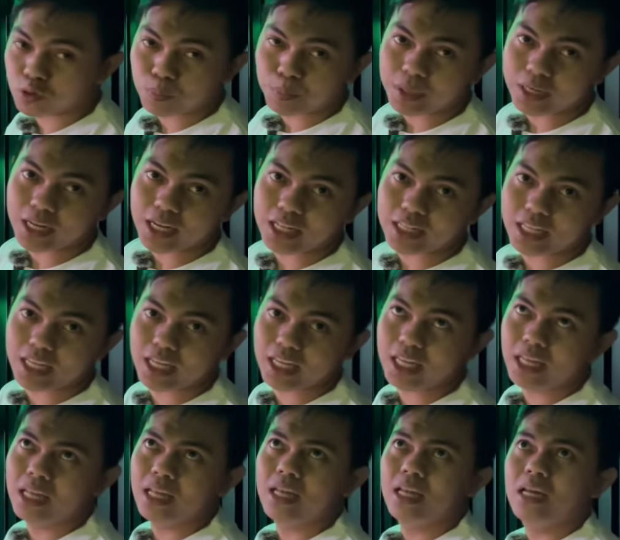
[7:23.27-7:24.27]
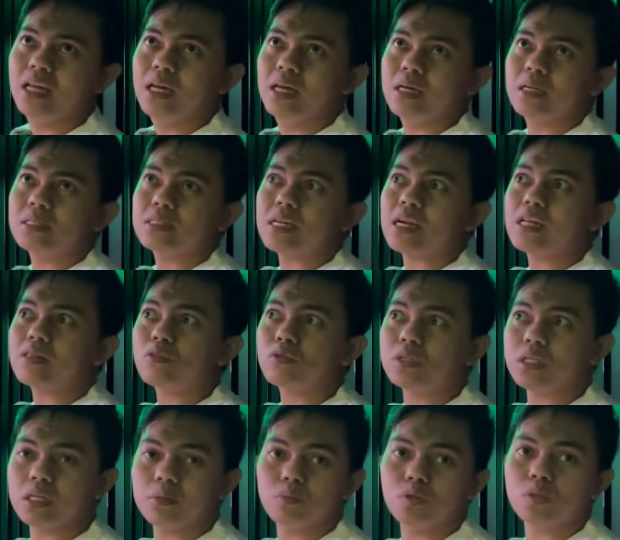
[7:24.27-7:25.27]
itu pernah di
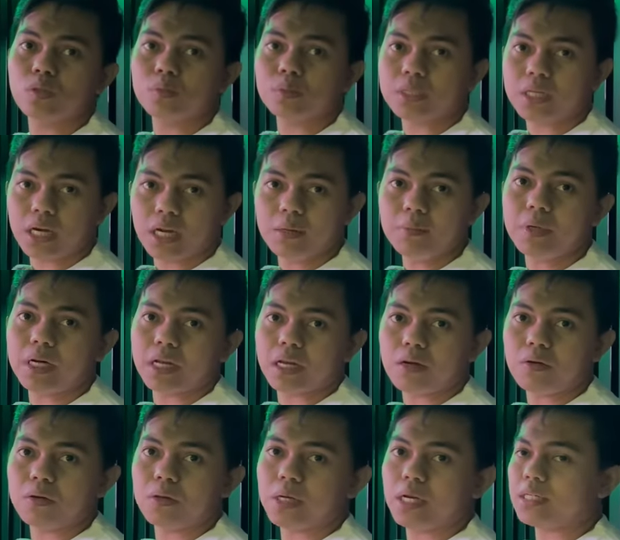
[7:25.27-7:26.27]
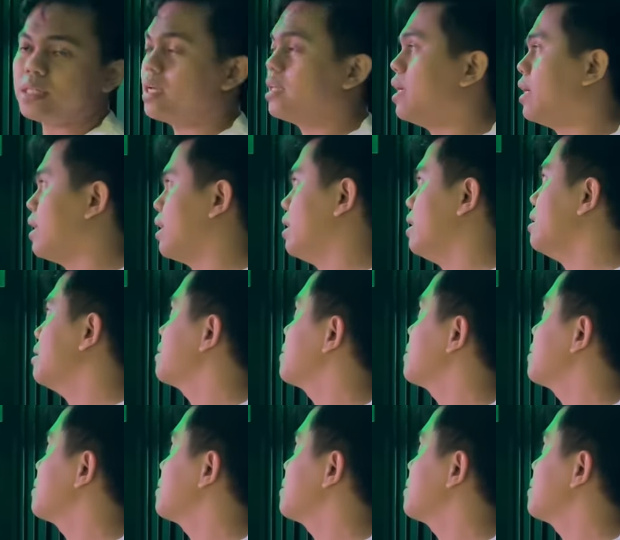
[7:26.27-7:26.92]
100.000 subscriber ya kalau nggak salah ya.